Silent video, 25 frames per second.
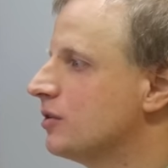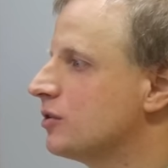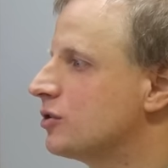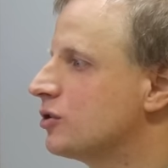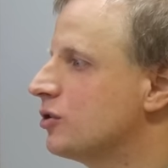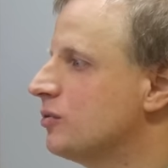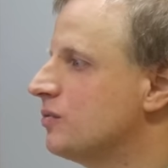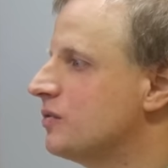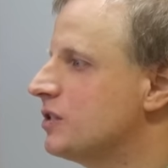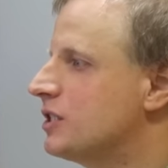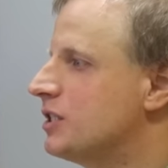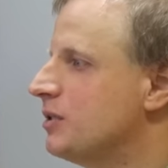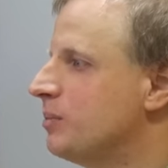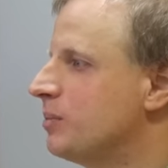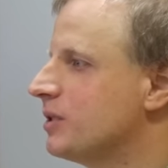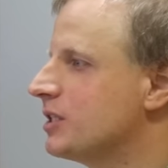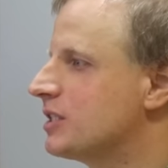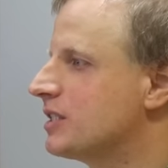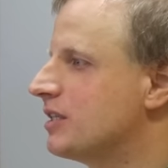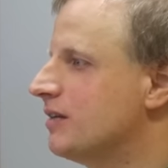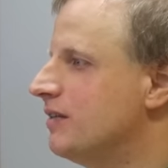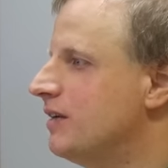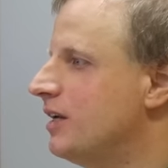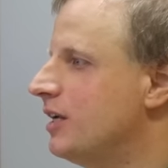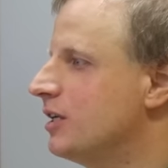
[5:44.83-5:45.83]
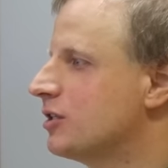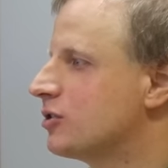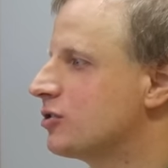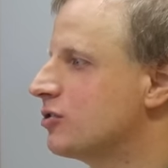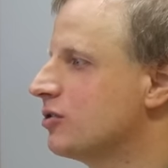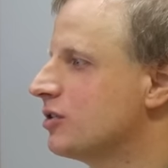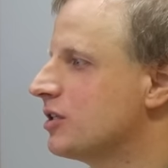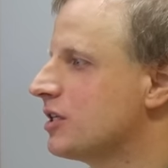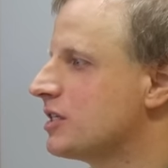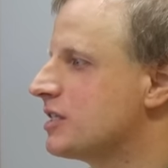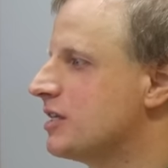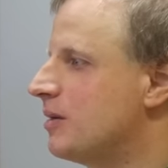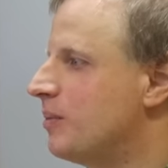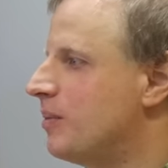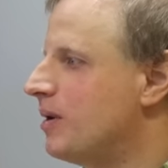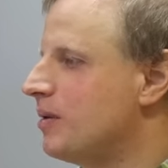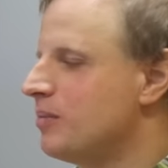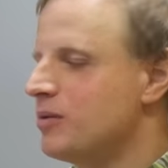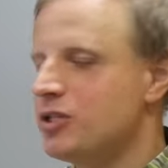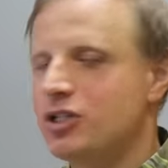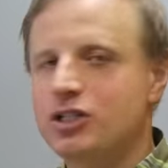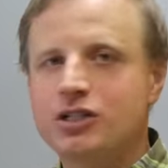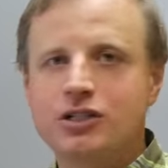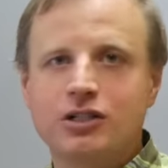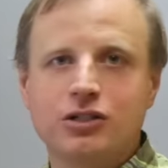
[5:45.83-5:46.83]
Чтобы вы себе представляли, что это за
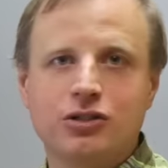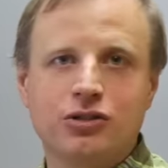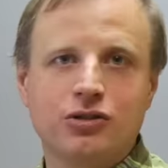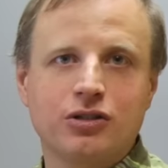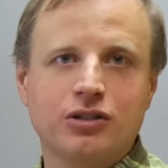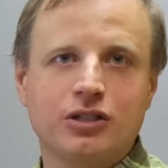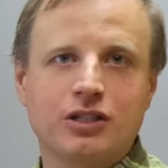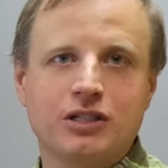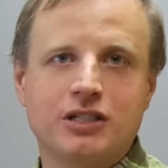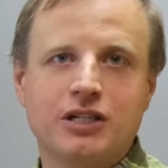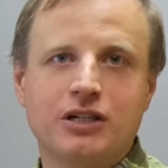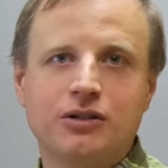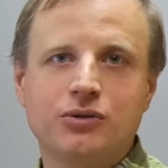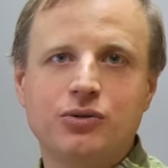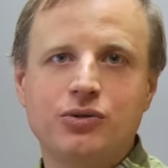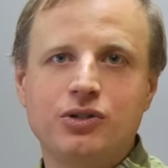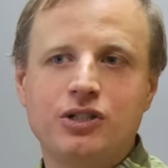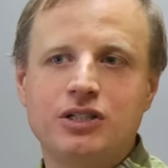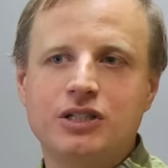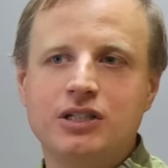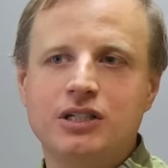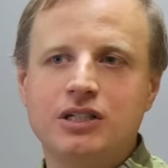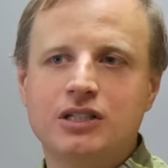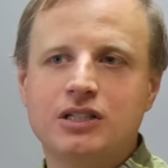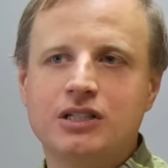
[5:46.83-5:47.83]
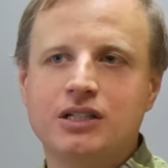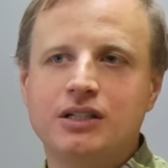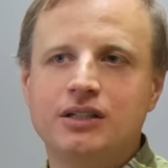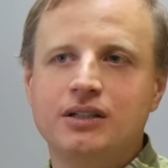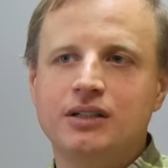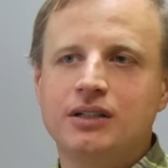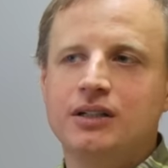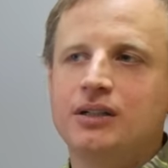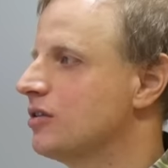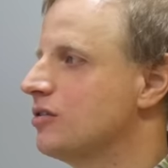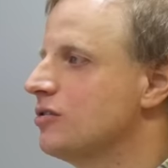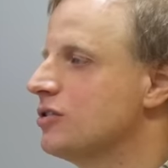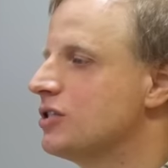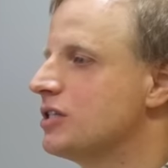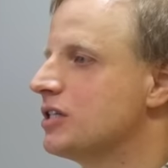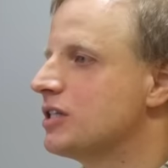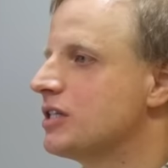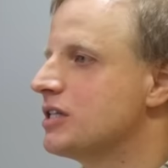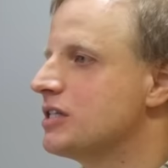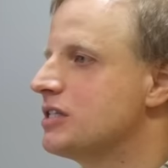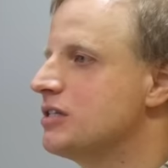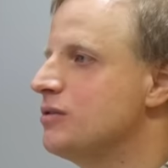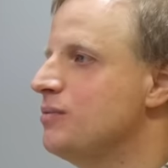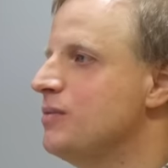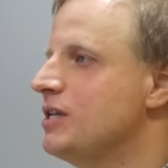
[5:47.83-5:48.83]
бабочка, что это за гусеница, то есть
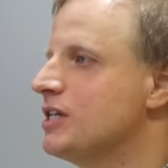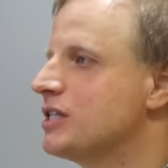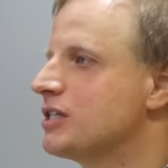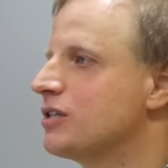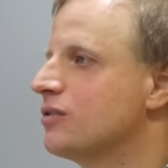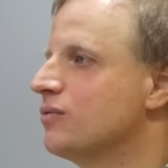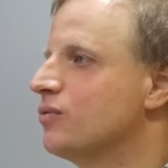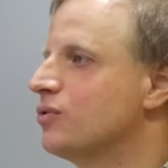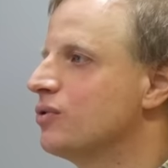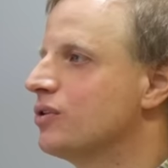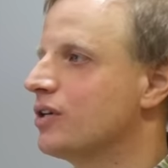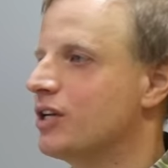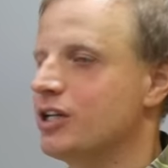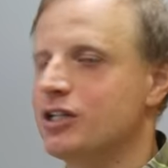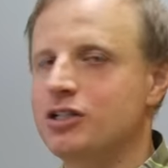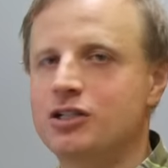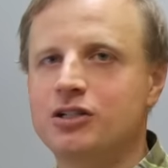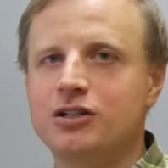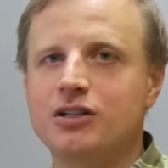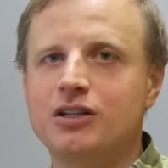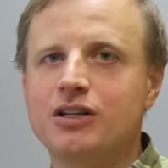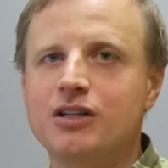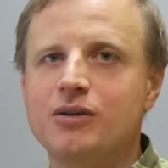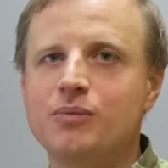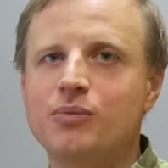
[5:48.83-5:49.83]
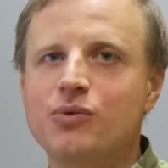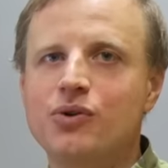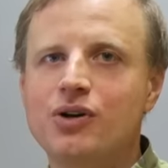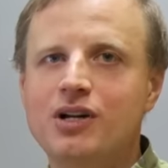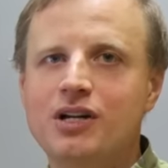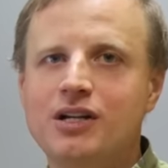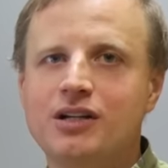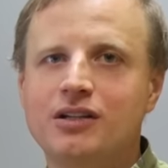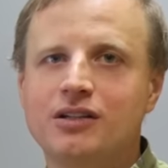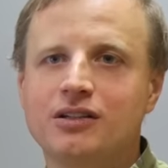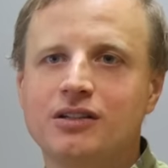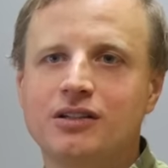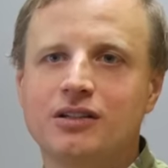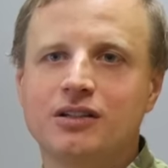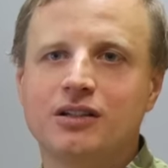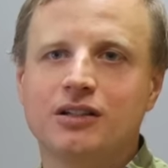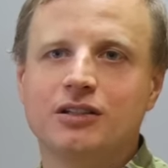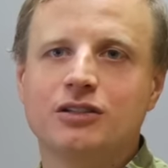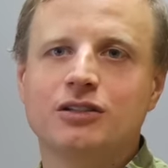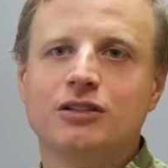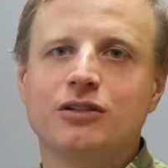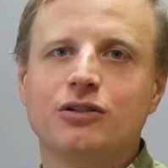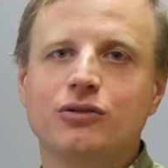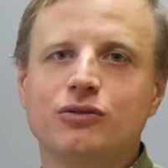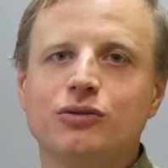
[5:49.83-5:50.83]
это семейство украшенной моли,
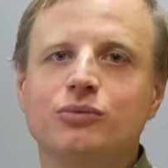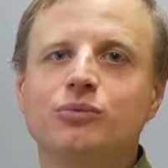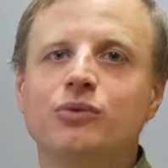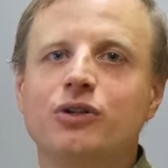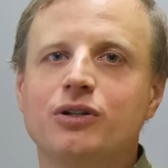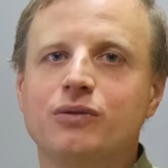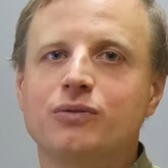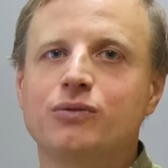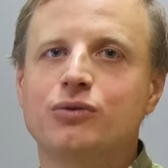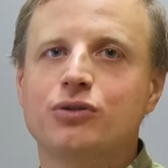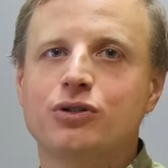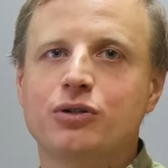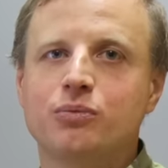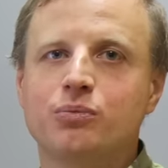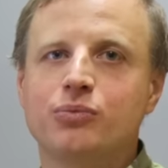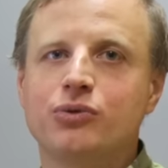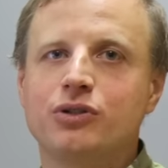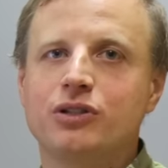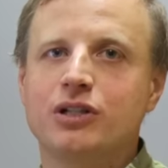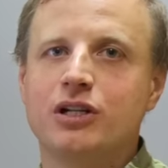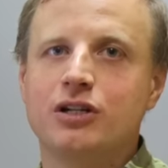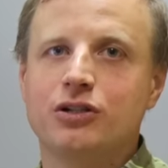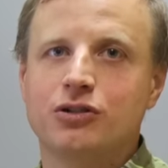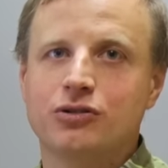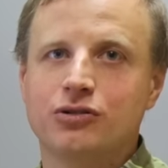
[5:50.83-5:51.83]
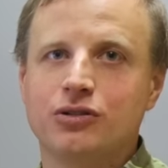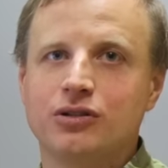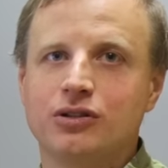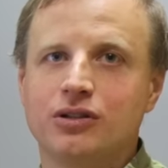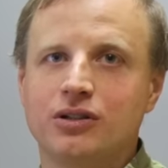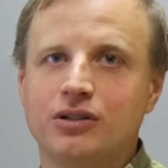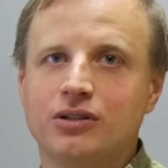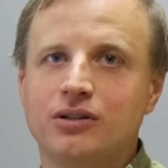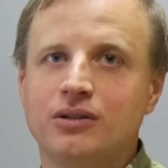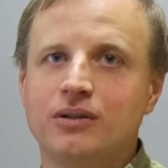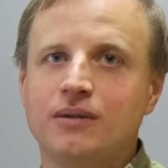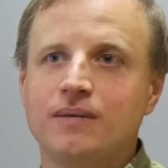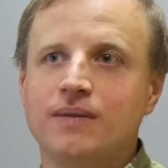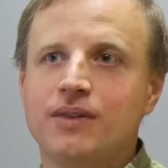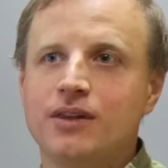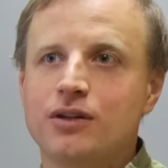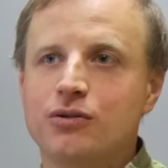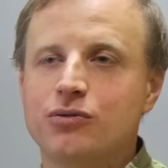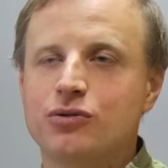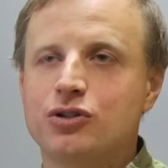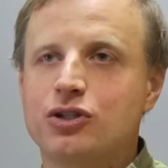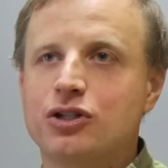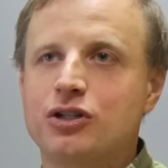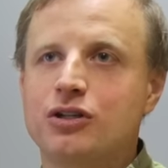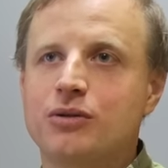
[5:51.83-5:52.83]
от слова моль вы уже поняли, что это
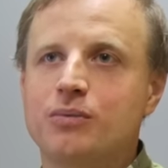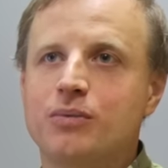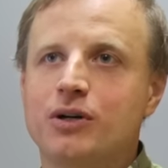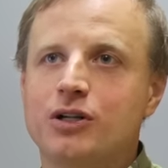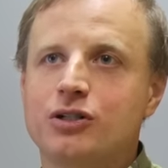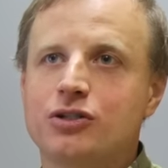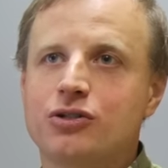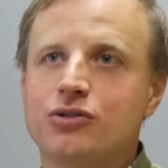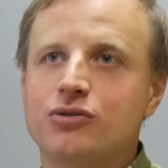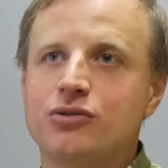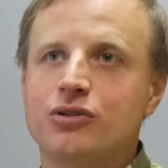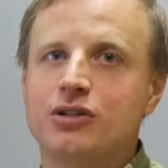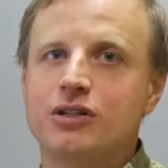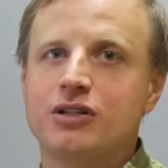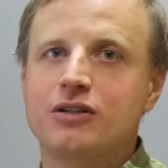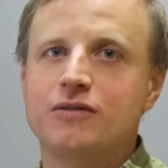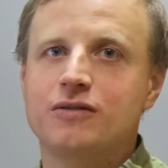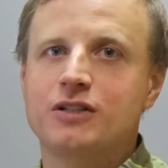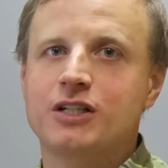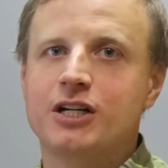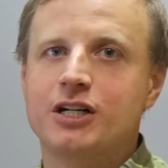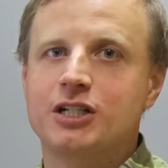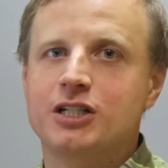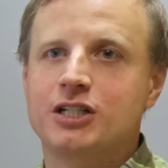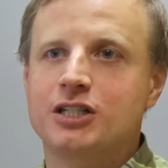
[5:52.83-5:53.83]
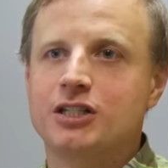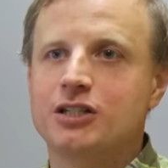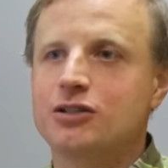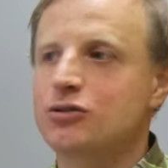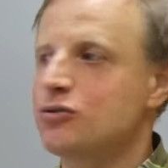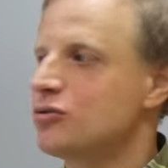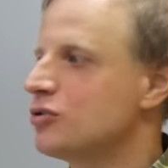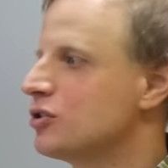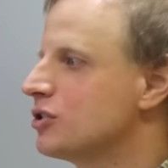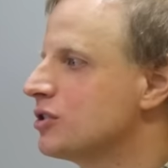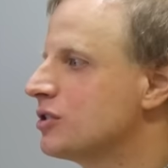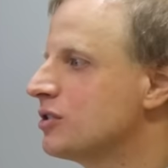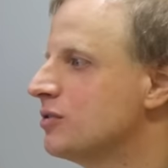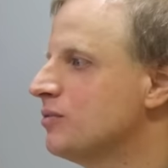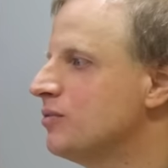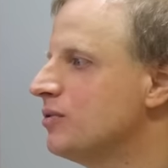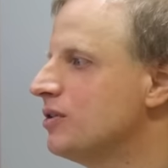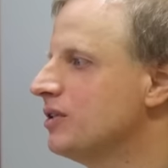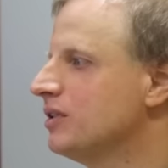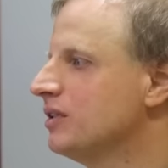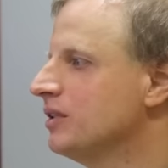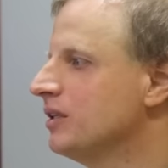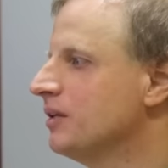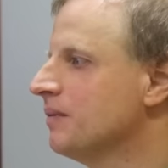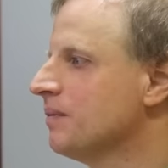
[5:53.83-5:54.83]
очень небольшое невзрачное
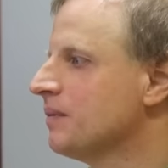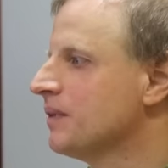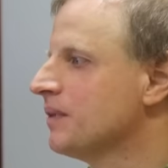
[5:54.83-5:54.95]
существо.